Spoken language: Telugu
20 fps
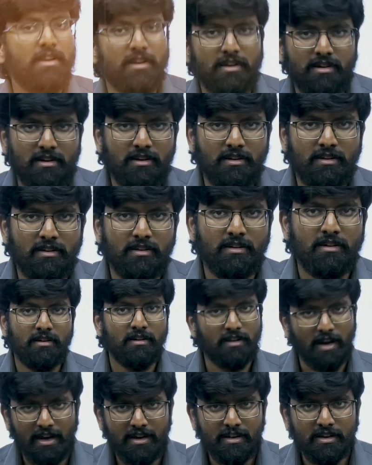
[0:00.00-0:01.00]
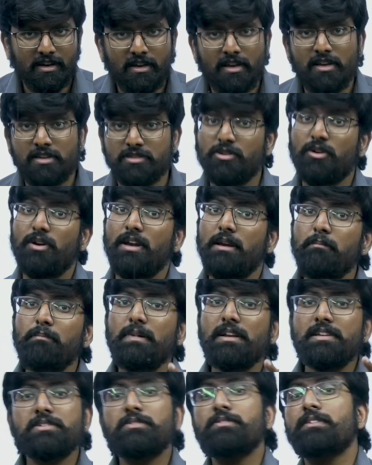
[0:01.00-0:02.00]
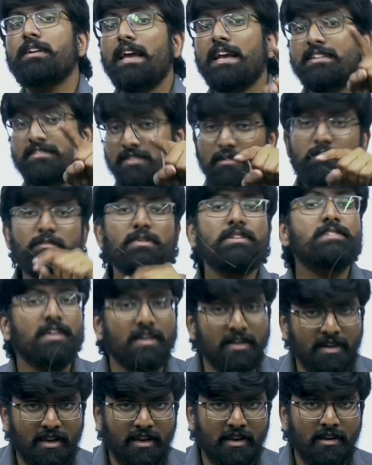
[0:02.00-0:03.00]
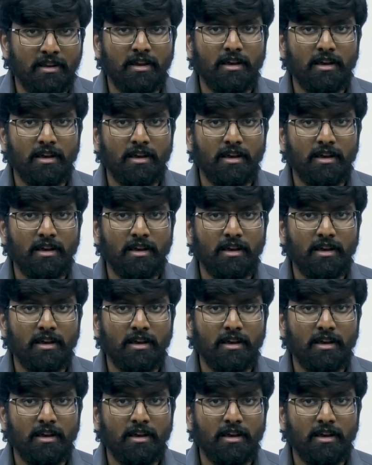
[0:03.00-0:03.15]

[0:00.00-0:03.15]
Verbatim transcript: పీరియడ్ రైట్ సో ఇంపల్స్కున్న ఎగ్జాంపుల్స్ ఏంటి